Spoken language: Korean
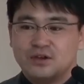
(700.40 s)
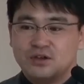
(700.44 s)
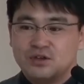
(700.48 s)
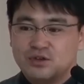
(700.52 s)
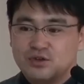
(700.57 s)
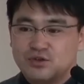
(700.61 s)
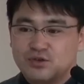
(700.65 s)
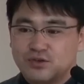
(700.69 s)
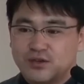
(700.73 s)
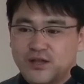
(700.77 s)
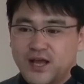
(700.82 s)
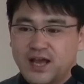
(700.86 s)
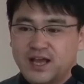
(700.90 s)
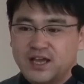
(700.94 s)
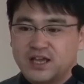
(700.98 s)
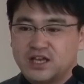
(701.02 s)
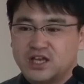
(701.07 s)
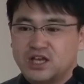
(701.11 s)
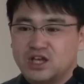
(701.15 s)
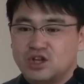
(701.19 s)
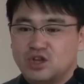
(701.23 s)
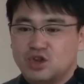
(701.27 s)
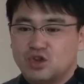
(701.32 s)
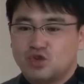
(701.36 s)

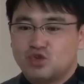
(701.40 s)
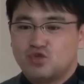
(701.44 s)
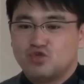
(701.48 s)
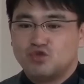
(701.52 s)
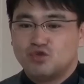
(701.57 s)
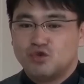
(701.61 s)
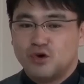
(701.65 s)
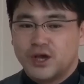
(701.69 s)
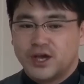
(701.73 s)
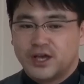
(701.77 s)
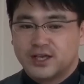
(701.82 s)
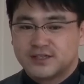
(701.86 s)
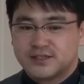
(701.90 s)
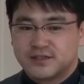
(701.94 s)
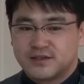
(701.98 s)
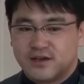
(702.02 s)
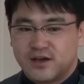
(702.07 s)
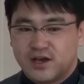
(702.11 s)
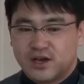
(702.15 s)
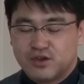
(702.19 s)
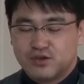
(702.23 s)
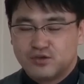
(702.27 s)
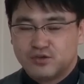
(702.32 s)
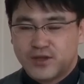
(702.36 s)
유다인이 누구에게 쓴
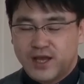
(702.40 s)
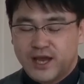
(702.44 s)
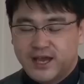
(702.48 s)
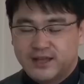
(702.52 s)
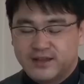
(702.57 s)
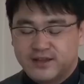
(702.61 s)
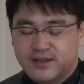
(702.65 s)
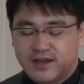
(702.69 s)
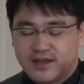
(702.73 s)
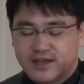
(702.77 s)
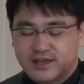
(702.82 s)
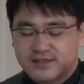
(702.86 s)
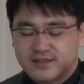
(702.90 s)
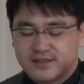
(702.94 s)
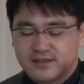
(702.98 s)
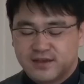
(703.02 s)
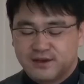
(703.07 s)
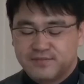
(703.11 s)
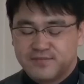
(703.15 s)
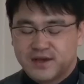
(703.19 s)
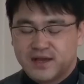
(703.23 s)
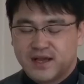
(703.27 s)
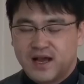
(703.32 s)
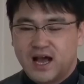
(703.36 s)
거예요? 유다인들에게 쓴
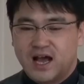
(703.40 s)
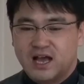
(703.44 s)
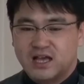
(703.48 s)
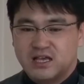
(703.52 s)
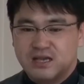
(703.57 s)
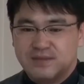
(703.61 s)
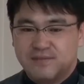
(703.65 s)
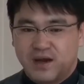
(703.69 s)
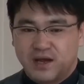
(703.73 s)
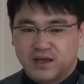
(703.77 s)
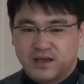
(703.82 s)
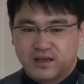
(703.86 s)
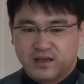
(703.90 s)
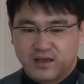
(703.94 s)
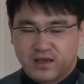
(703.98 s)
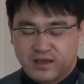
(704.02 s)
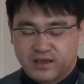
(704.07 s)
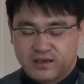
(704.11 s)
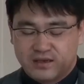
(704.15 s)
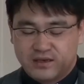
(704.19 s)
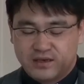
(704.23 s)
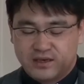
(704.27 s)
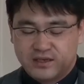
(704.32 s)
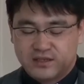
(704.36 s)
겁니까?
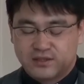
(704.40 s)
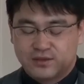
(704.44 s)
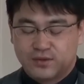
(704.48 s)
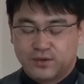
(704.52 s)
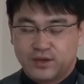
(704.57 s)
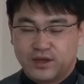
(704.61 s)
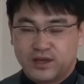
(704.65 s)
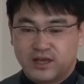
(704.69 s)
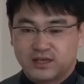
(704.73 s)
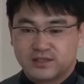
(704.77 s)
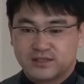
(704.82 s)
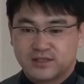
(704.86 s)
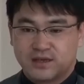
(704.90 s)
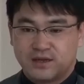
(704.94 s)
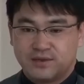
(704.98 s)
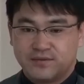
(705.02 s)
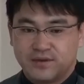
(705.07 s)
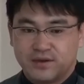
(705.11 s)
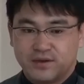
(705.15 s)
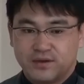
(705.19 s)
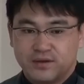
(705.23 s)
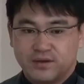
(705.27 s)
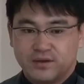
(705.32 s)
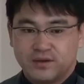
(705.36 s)
이방계 그리스도인에게 쓴
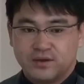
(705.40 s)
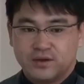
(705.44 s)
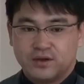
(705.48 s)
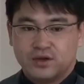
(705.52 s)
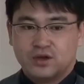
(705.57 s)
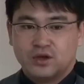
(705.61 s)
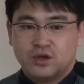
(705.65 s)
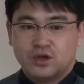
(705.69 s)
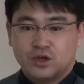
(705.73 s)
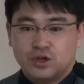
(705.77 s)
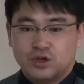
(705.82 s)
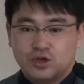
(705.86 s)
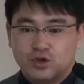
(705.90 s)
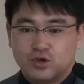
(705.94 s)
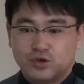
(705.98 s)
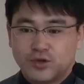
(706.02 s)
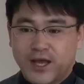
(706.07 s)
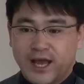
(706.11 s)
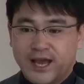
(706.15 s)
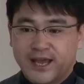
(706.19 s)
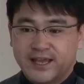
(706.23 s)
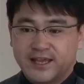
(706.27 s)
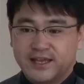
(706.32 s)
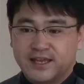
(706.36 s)
겁니까?
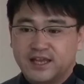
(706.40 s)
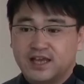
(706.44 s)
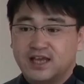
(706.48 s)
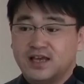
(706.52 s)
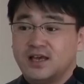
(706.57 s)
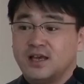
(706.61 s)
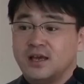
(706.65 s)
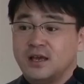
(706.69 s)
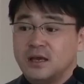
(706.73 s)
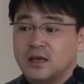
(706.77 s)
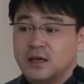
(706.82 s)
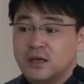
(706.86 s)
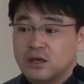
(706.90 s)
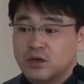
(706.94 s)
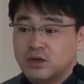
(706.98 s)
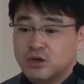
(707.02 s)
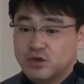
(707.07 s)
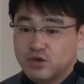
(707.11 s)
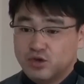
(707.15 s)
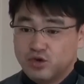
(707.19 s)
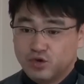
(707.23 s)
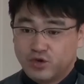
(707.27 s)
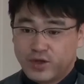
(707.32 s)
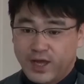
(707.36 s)
유다인이
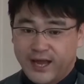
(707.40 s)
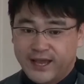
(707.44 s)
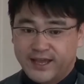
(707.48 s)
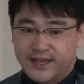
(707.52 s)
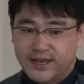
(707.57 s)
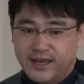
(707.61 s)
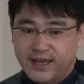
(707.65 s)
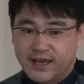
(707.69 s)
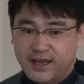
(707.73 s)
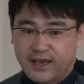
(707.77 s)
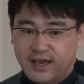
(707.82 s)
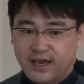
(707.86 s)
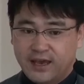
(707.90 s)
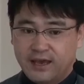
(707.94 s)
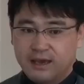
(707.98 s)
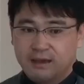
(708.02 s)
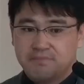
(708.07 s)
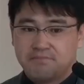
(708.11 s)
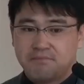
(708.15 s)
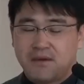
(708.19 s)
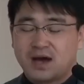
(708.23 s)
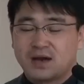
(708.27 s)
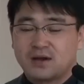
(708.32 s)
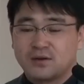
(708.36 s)
유다인에게.
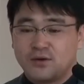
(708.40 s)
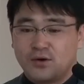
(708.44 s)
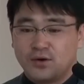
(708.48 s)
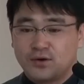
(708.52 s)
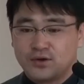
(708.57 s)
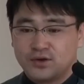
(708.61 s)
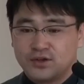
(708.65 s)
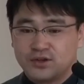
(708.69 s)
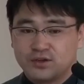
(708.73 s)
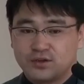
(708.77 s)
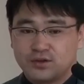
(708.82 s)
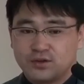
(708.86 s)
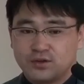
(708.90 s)
마르코는